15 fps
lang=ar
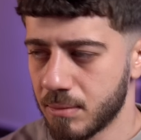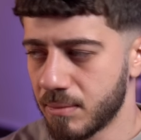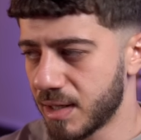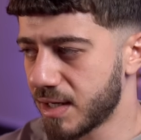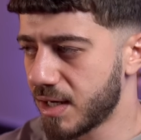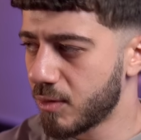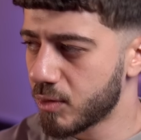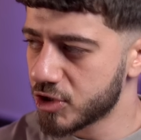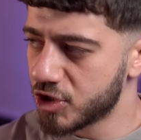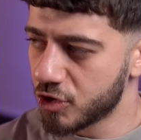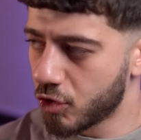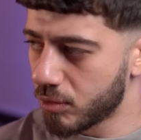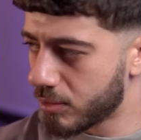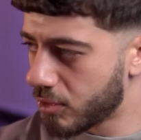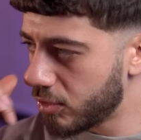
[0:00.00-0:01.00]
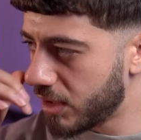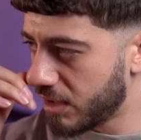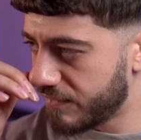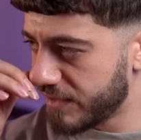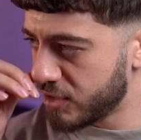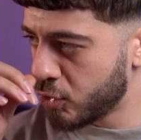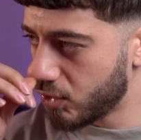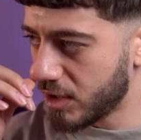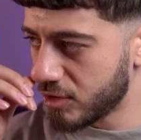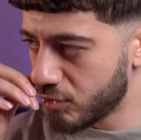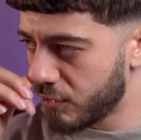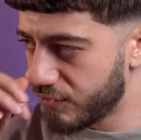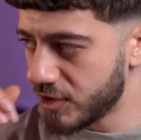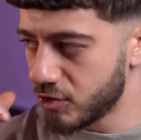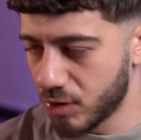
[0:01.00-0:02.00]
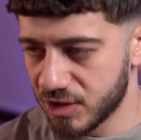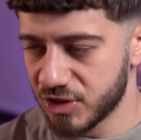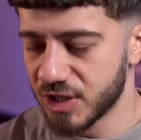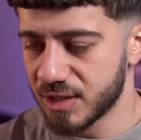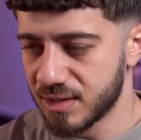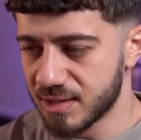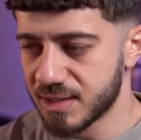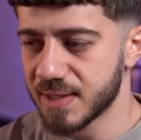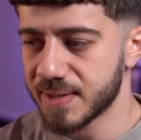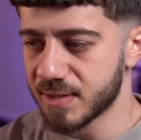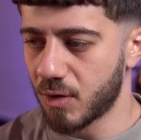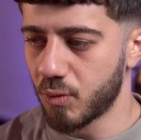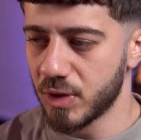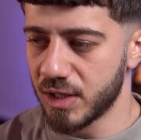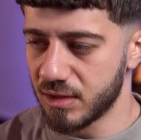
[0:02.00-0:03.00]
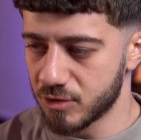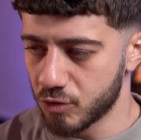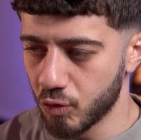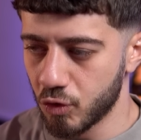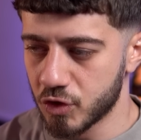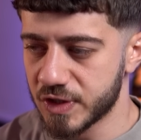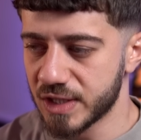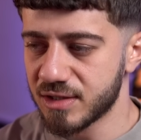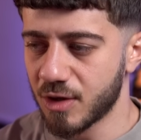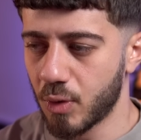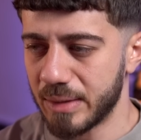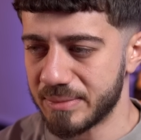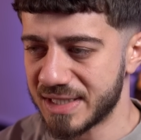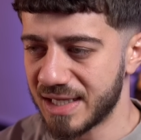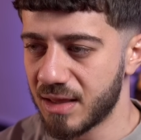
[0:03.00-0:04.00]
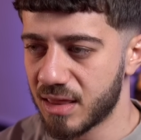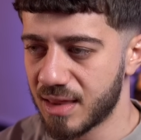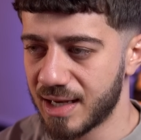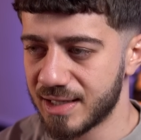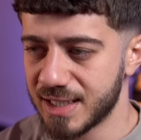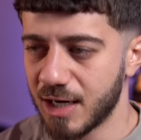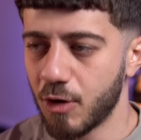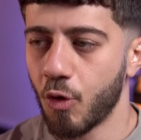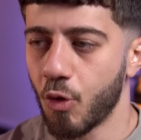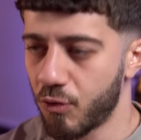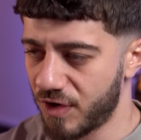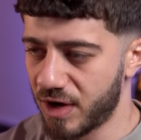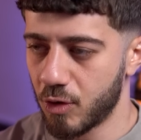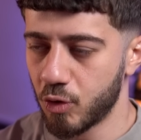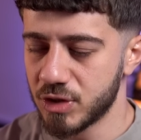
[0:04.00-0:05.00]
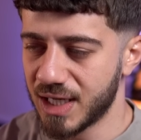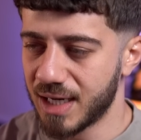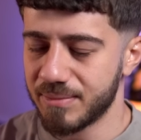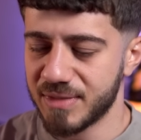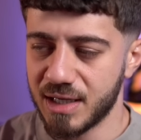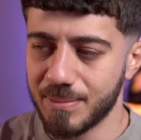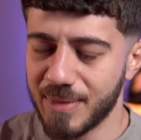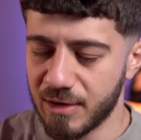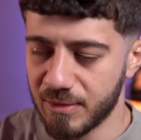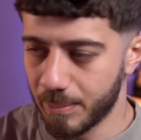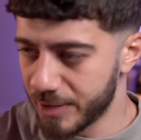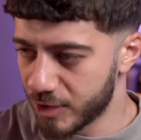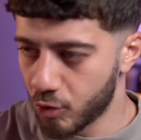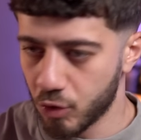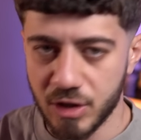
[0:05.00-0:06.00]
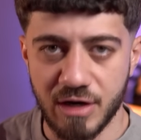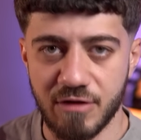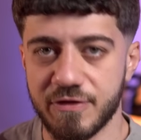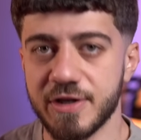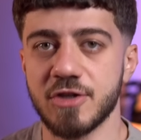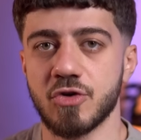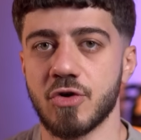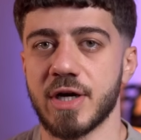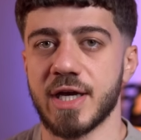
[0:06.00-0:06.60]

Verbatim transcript: ما راح اورجيكم كل الفيديو لانه الفيديو عن جد كتير طويل طوله 56 ثانية وفهودي عم يعمل بكل الفيديو